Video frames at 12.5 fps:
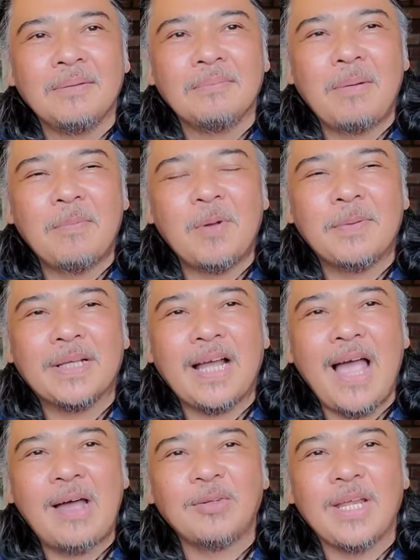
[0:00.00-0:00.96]
Sabi ko, ba't ka
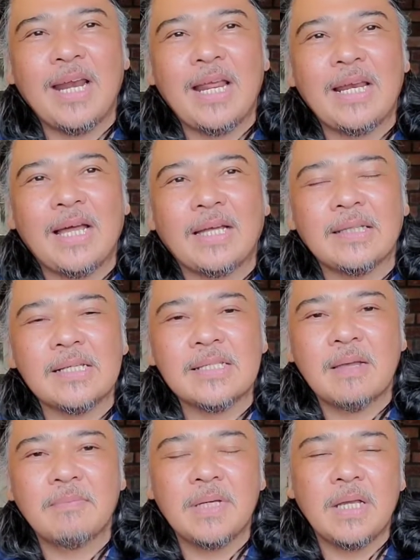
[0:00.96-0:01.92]
ako nananakit? Tapos
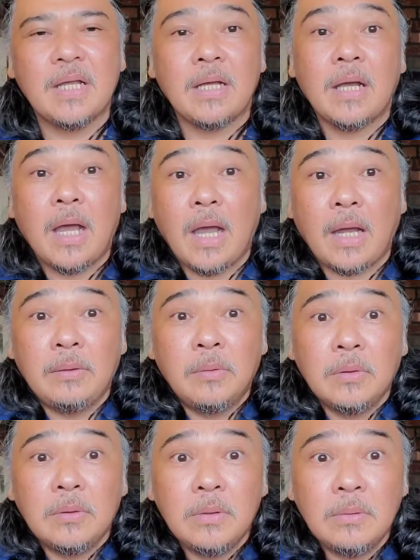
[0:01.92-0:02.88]
sabi niya, I
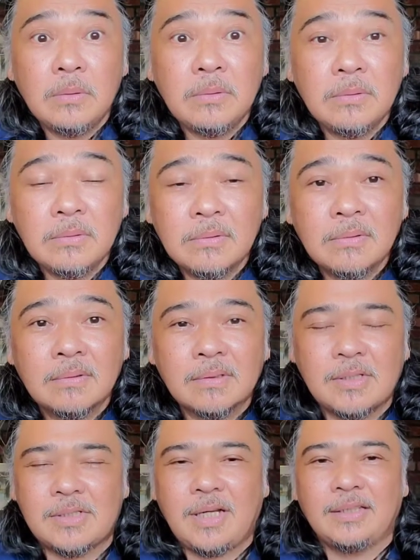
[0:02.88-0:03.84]
don't know.
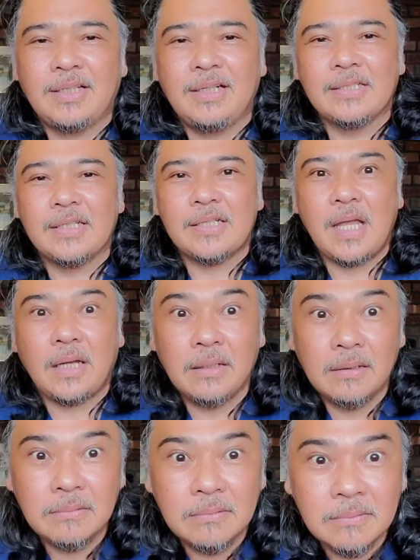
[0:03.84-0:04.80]
Tapos nakatingin siya sa akin
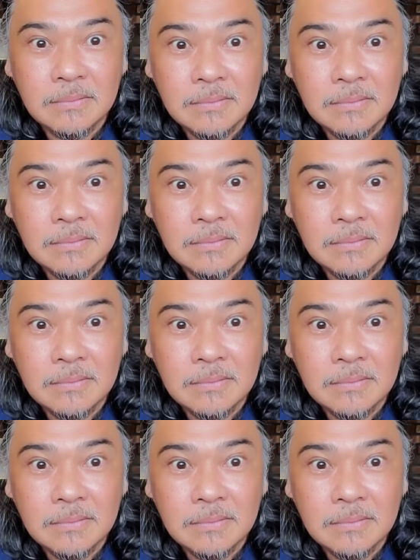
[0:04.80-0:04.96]
ganun.